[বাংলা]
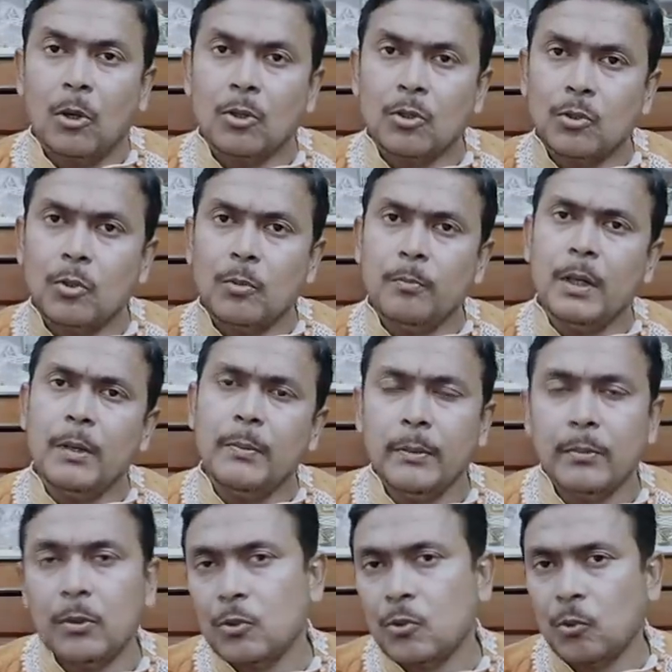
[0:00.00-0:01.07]

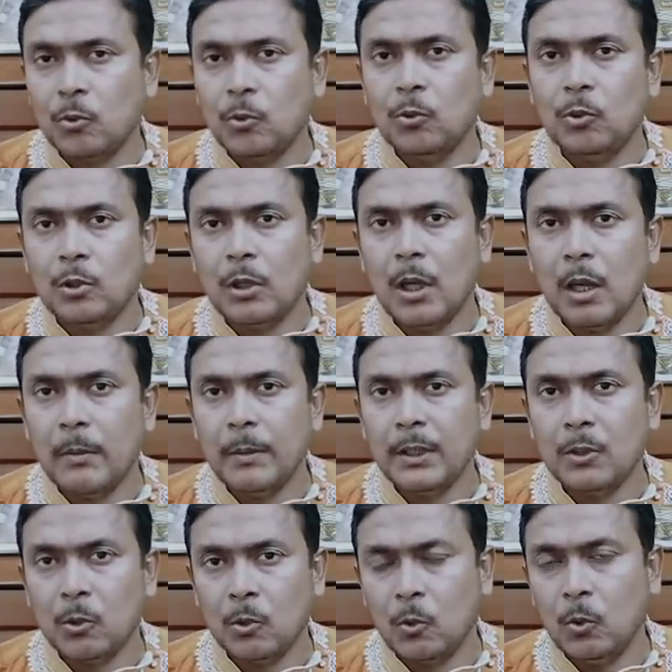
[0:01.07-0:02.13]
অষ্টমভাবে এবং
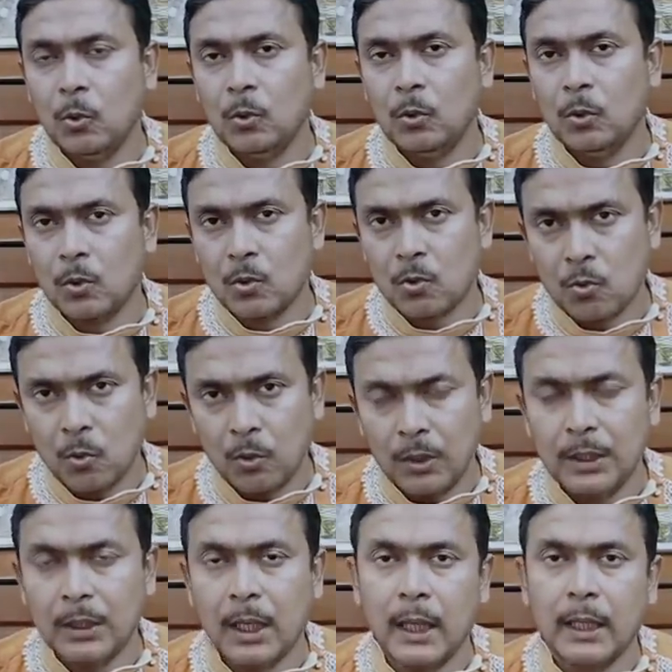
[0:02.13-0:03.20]
চতুর্থভাবে যখন
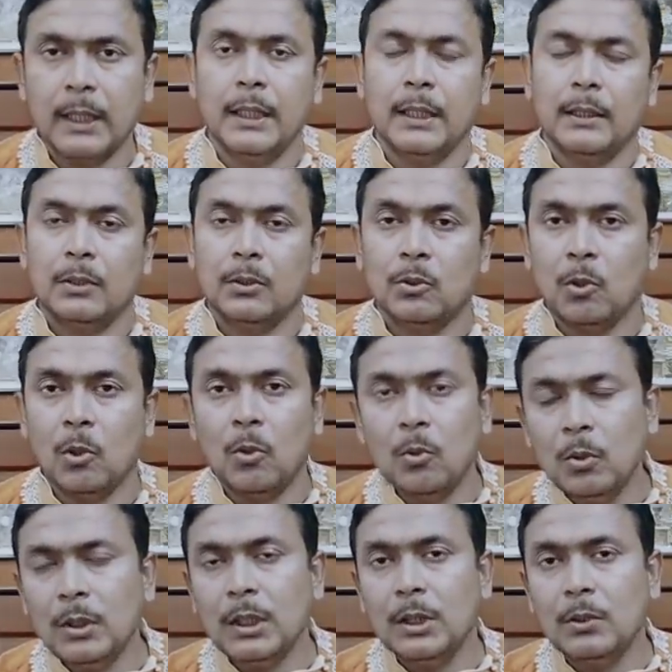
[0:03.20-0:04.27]
শনি থাকে
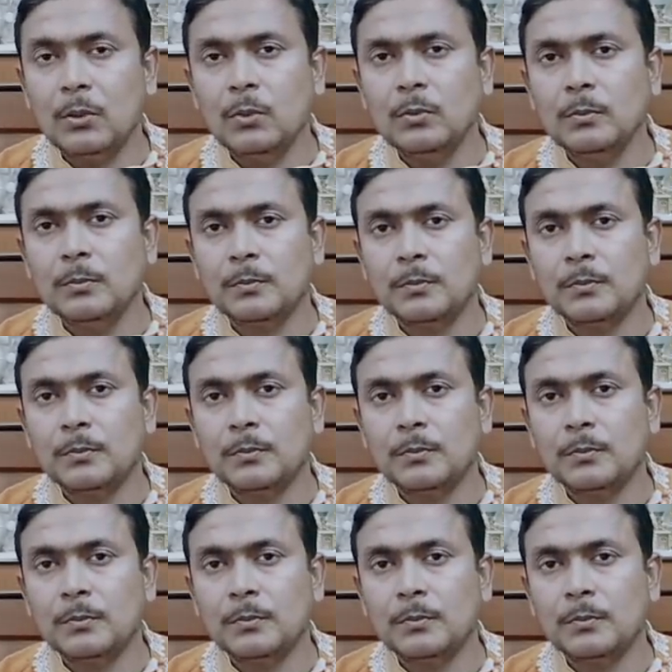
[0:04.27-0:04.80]
তখন কিন্তু